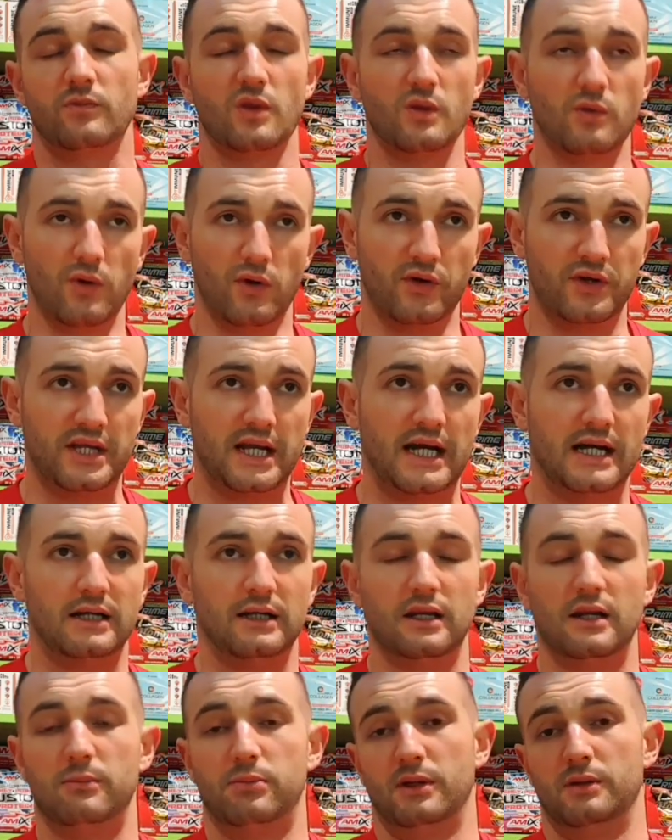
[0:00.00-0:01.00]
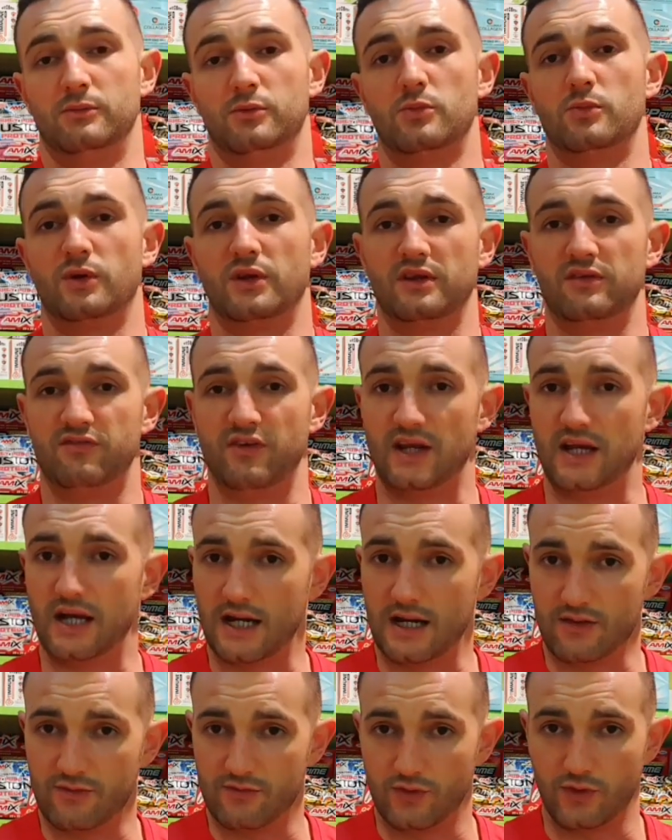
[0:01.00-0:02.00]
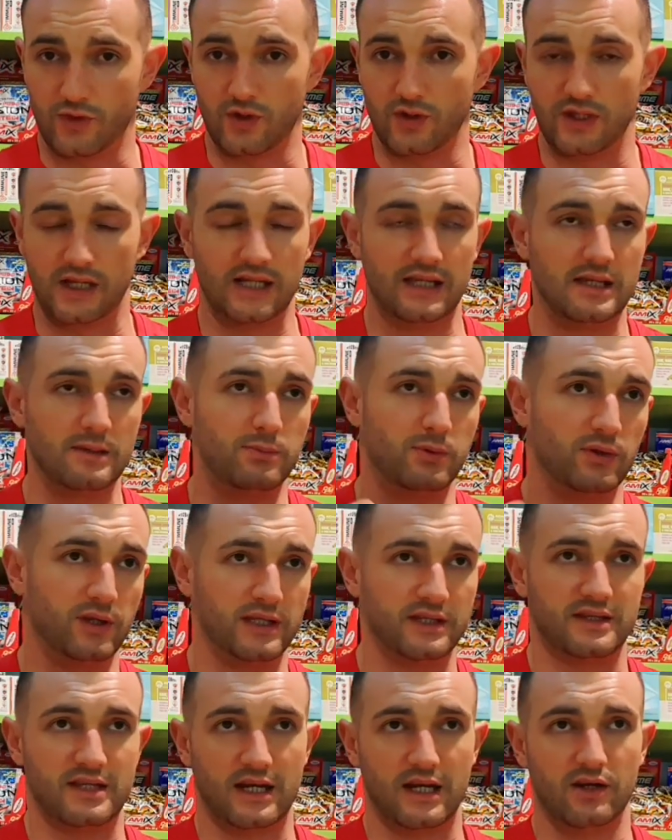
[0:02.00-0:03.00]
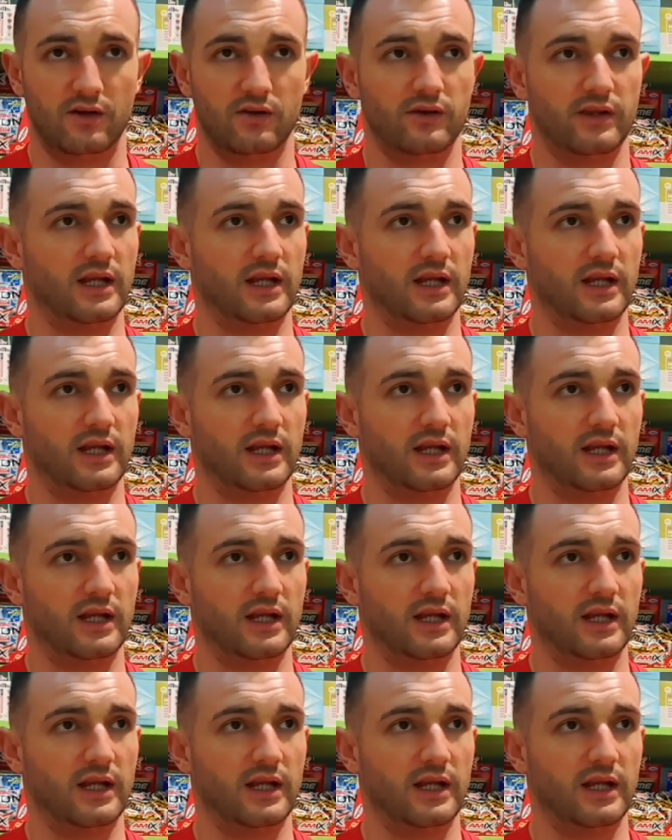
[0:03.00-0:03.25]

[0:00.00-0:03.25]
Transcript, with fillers: Luego ya la podemos modificar en función del tipo de entreno,